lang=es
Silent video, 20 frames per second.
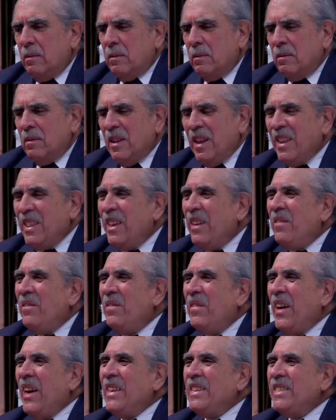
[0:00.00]
de
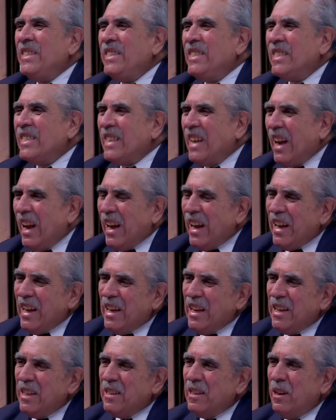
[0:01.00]
defensa
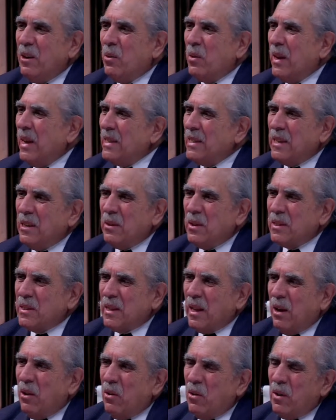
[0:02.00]
lo que ha sido
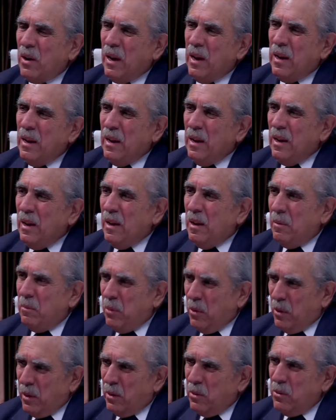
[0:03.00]
hasta ahora, el
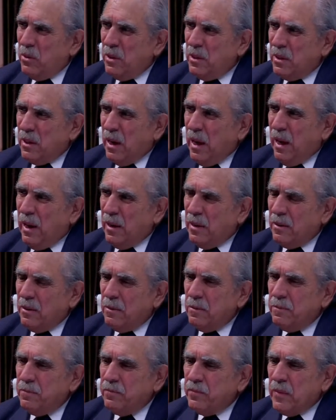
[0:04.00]
Poder Judicial.
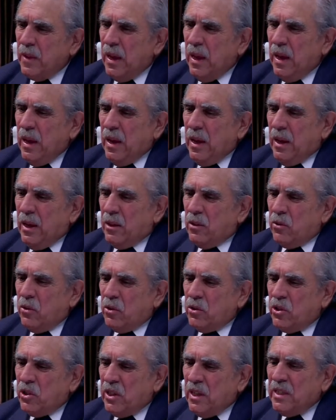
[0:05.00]

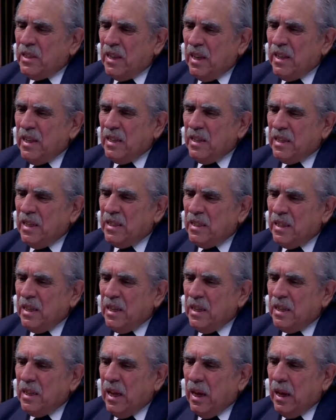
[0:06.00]
Entonces sí se
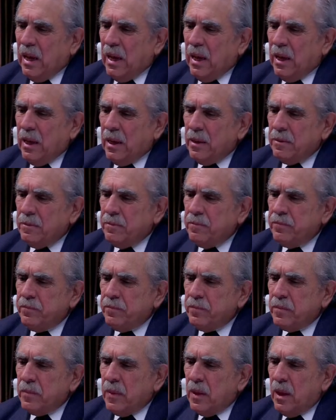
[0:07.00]
necesita
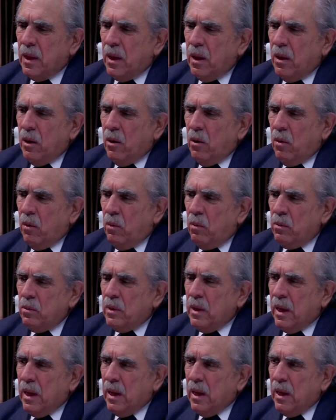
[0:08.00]

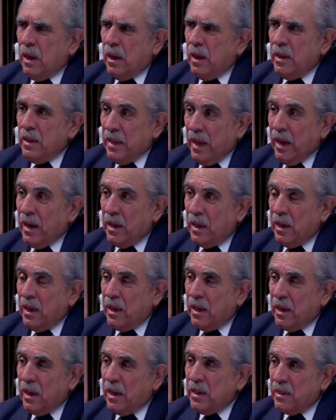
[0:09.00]
una
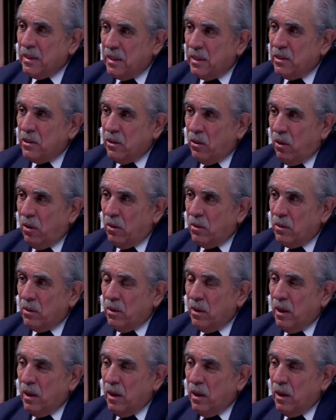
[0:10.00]
enérgica decisión,